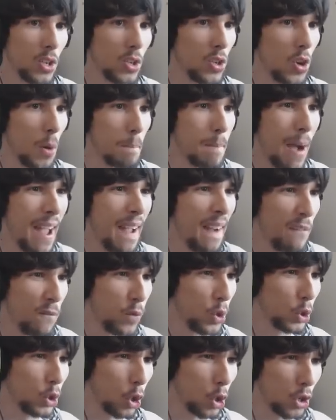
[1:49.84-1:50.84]
Non ho mai
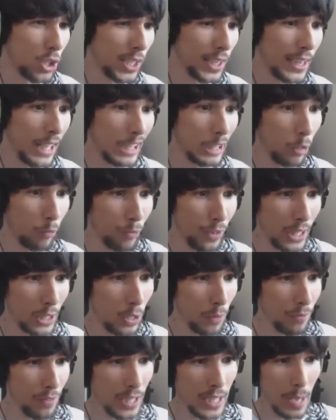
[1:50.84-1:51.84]
avuto così tanto
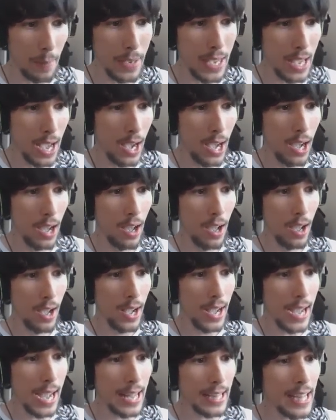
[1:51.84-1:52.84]
freddo in vita mia.
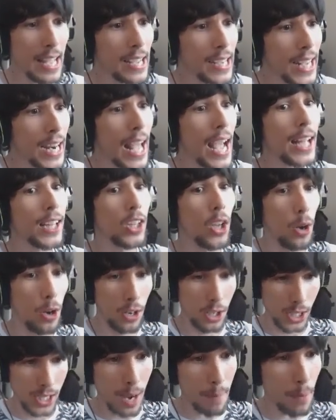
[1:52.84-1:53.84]
E di
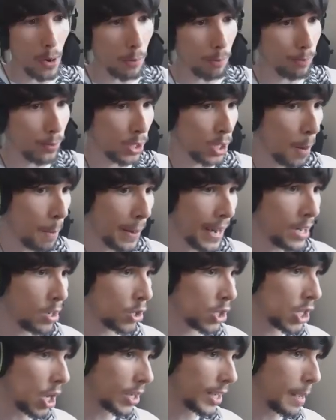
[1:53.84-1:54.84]
credo, siamo sopra non
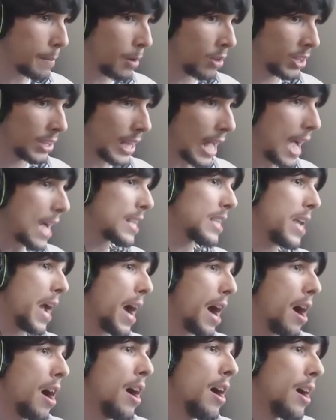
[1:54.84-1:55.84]
so che
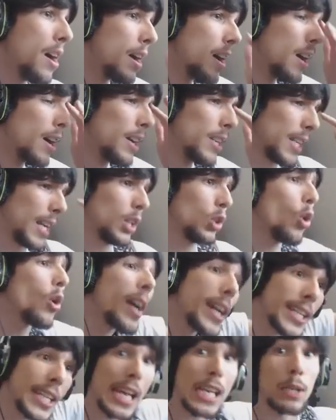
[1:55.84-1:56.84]
montagna. Sei tu
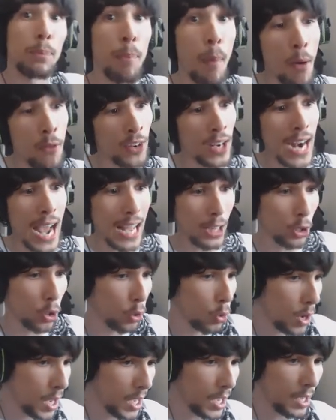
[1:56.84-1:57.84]
che sei spawnato
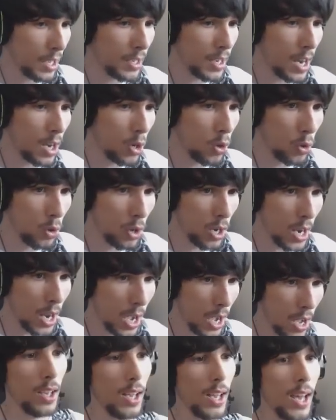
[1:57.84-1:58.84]
qui nel
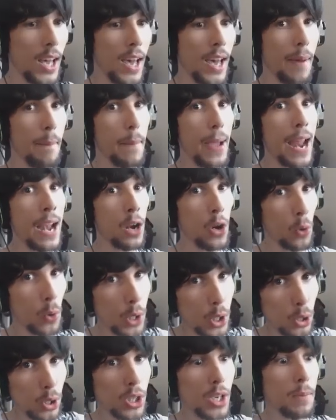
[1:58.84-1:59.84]
nulla? Ah, bello
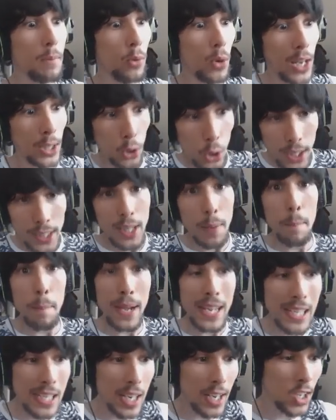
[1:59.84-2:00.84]
questo simulatore di
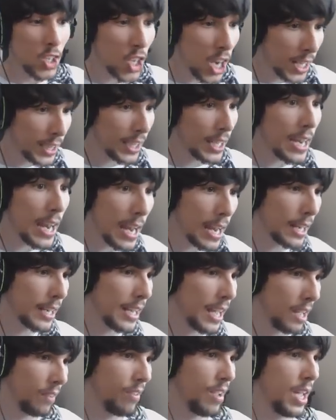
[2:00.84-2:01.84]
passeggiate nella
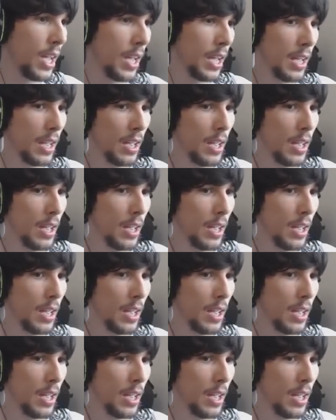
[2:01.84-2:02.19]
neve.